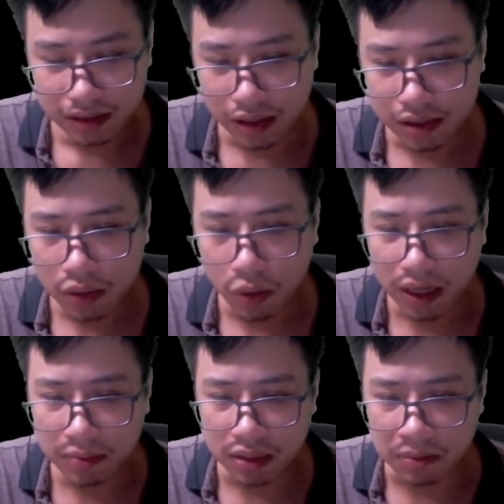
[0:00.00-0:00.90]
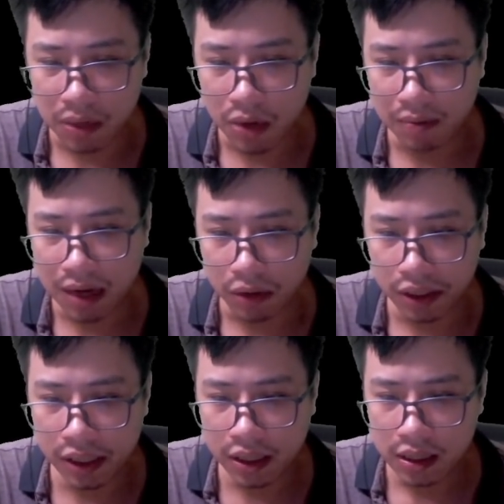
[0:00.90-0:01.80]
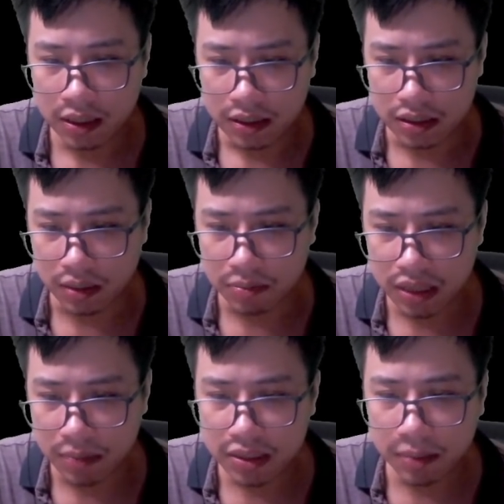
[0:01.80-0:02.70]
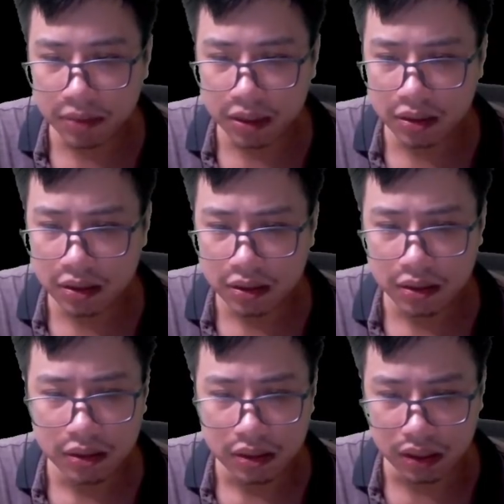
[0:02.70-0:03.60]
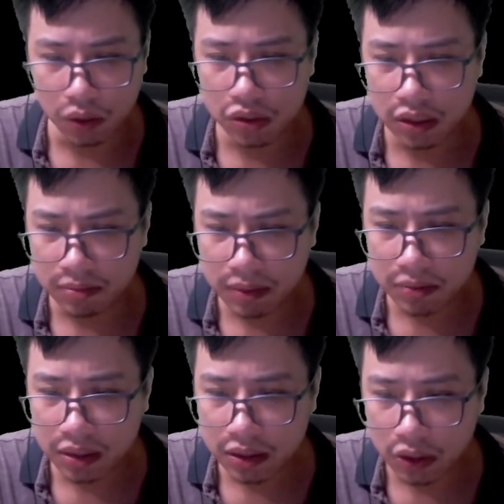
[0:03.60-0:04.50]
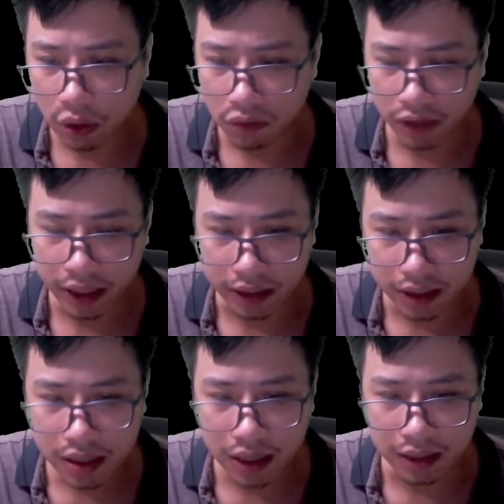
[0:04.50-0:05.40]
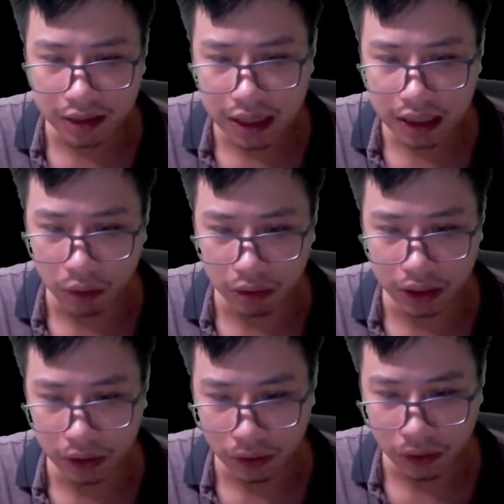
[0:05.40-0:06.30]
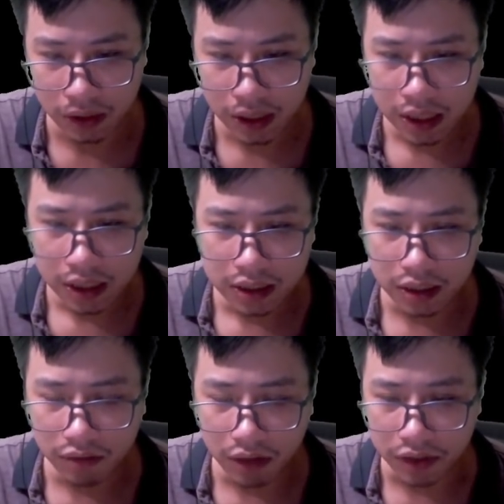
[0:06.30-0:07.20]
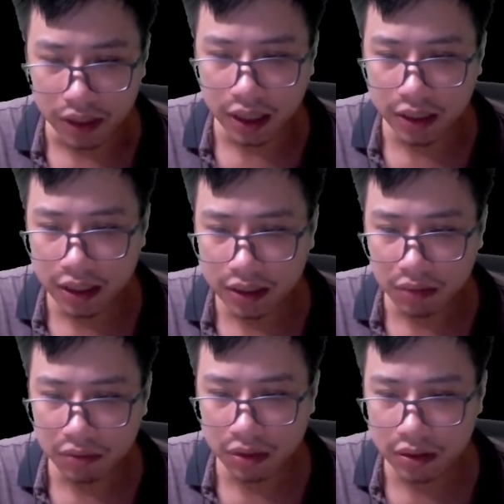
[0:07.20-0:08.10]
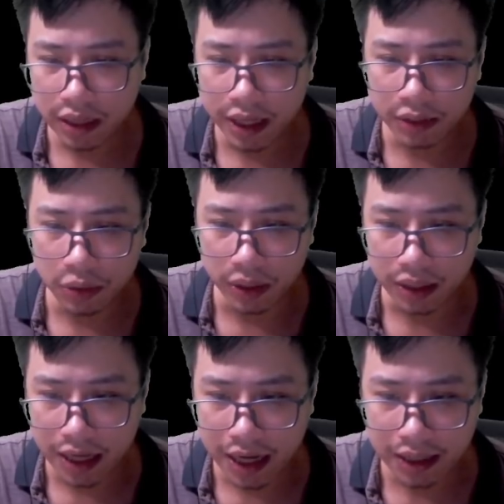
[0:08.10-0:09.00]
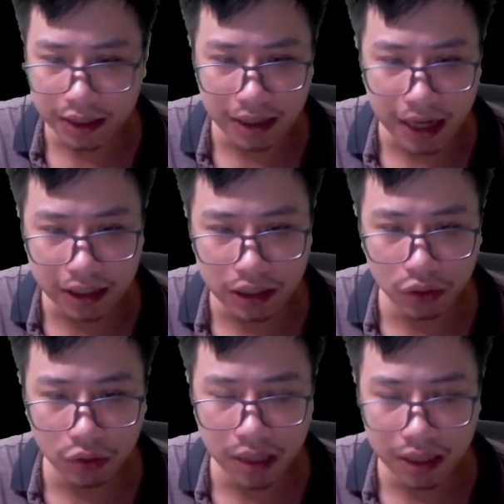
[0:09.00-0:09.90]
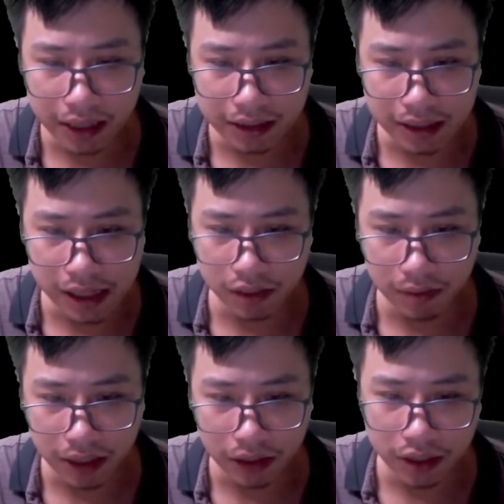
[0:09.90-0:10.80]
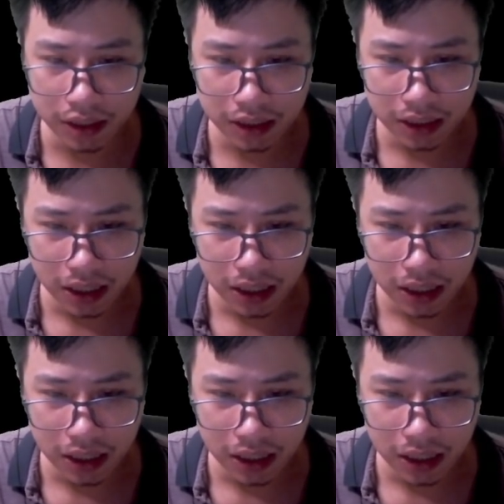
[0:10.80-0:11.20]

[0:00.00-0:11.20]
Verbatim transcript: Thần sắc của nam tử mặc hoàng bào kia giấm giếm châm tư, giấu giếm tâm tư, lộ vẻ tiếc hận, lắc đầu cười khổ, hướng về phía thanh niên tóc đen Huyền La Đại Thiên Tôn bên cạnh nhẹ giọng mà nói: